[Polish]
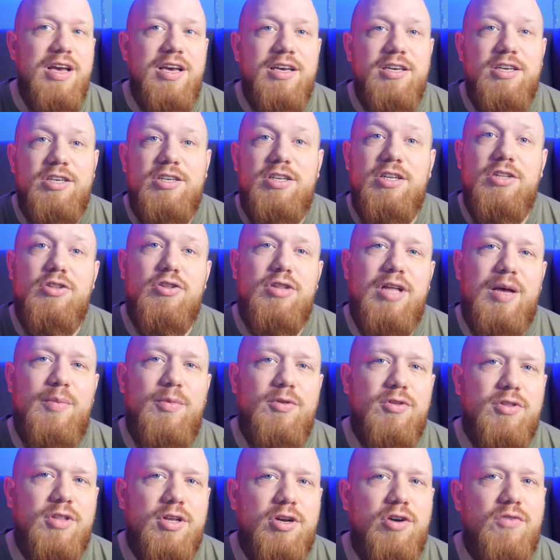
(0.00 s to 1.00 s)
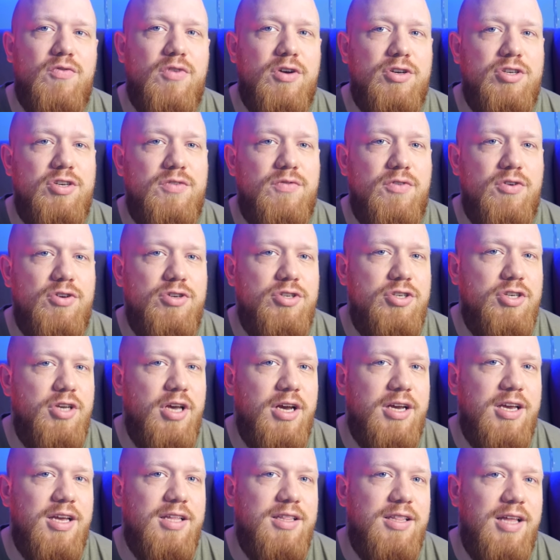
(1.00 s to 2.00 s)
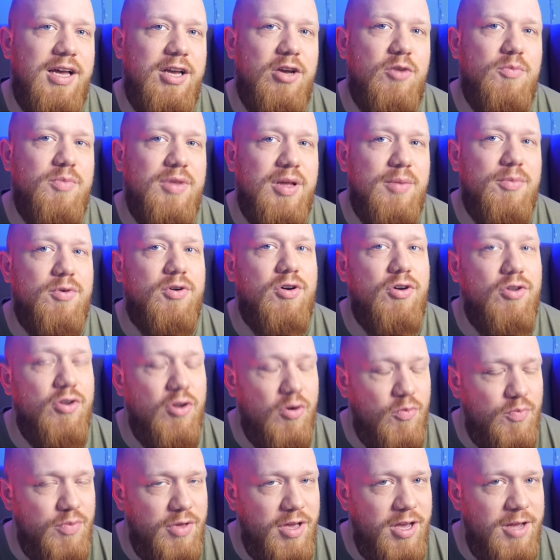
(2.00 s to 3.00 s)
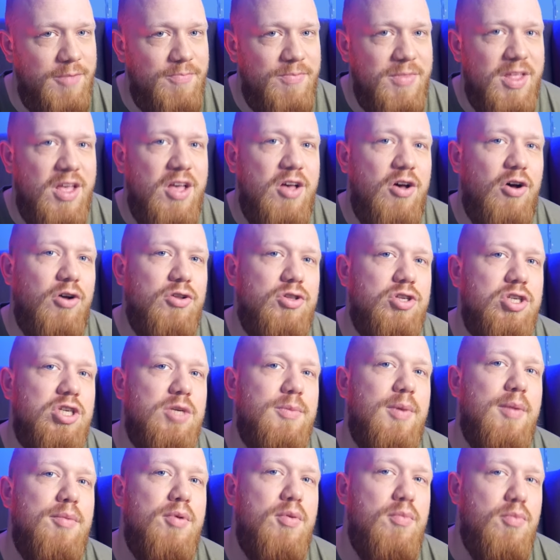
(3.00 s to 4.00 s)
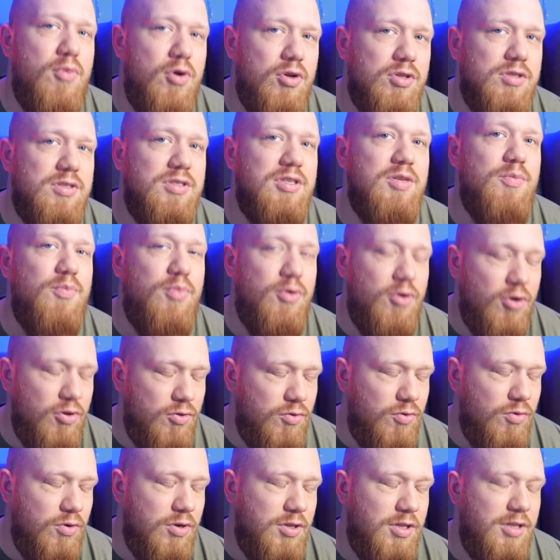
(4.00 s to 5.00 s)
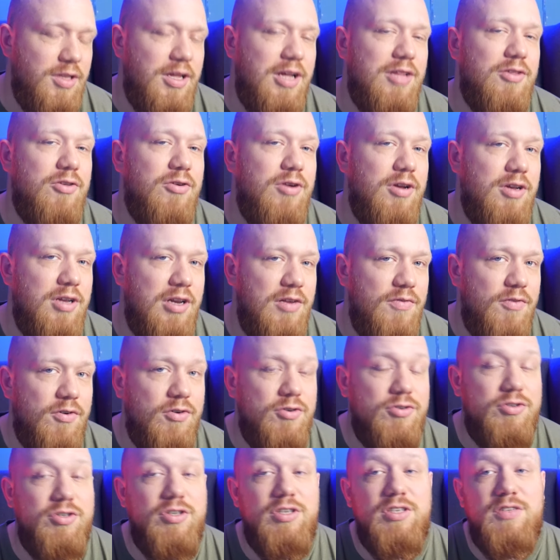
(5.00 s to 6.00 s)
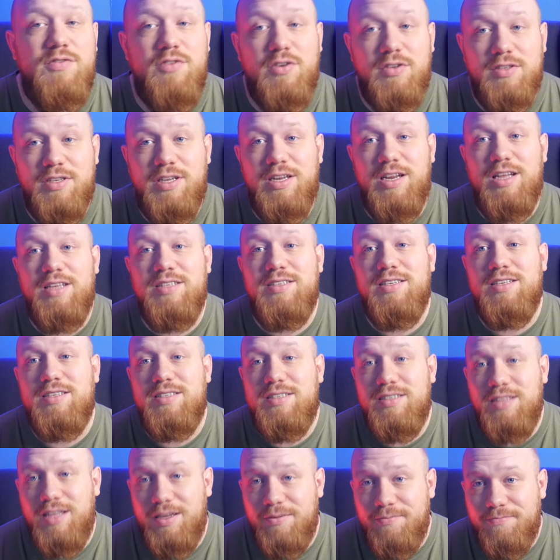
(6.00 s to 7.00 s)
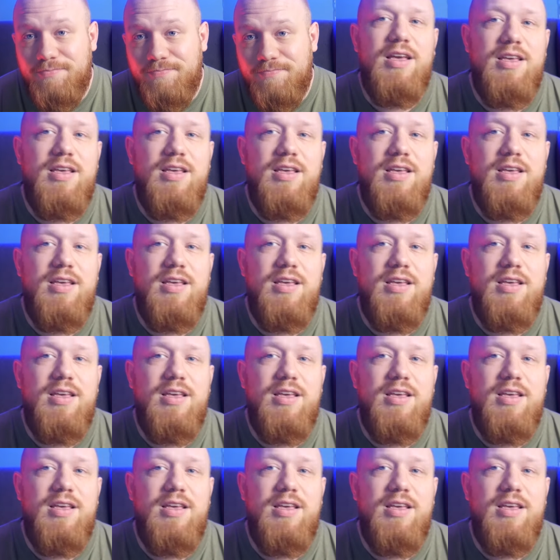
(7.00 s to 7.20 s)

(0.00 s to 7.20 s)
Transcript: Jeśli dodamy do tego właściwości, jakie dają nam konopie, otrzymamy mocny produkt na dolegliwości związane ze snem.